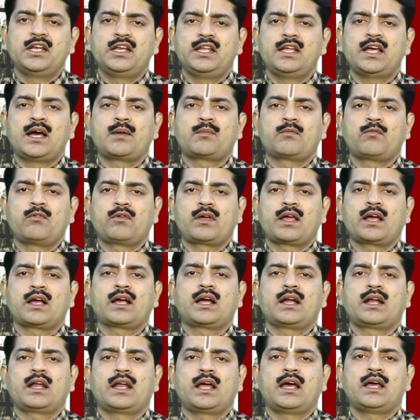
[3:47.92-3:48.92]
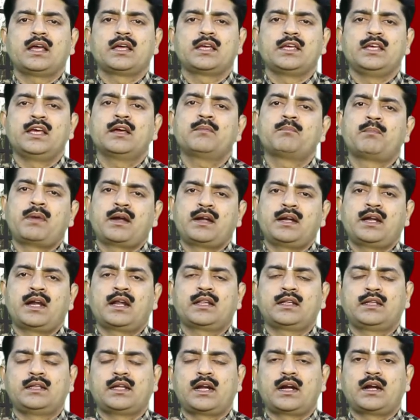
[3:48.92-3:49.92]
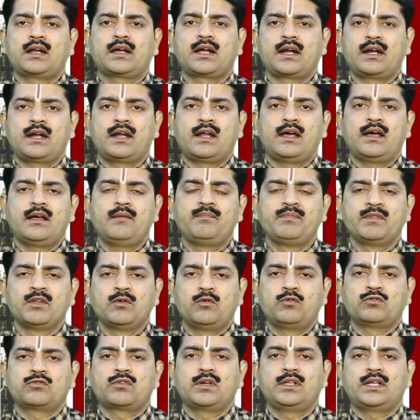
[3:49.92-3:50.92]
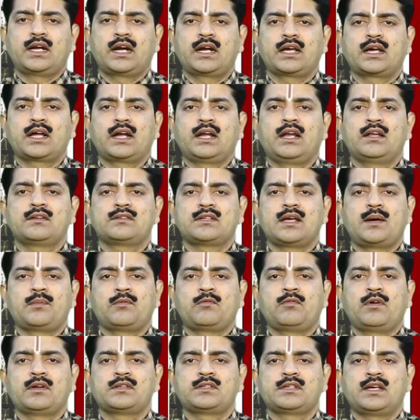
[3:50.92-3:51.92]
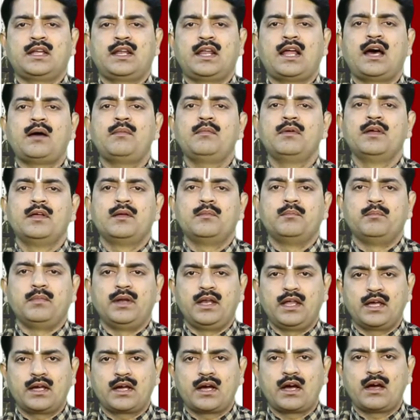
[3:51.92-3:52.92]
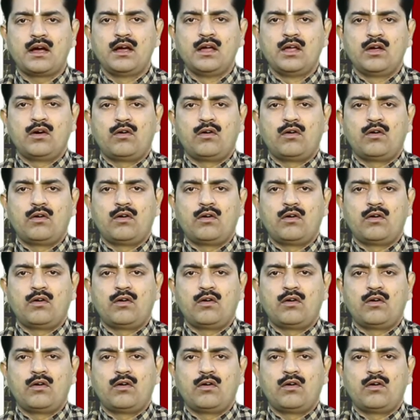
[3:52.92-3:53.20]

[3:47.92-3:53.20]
लिए आपको क्या करना है कि एक पन्ना रत्न धारण करना है उसके धारण करने से आपको अच्छा लाभ मिलेगा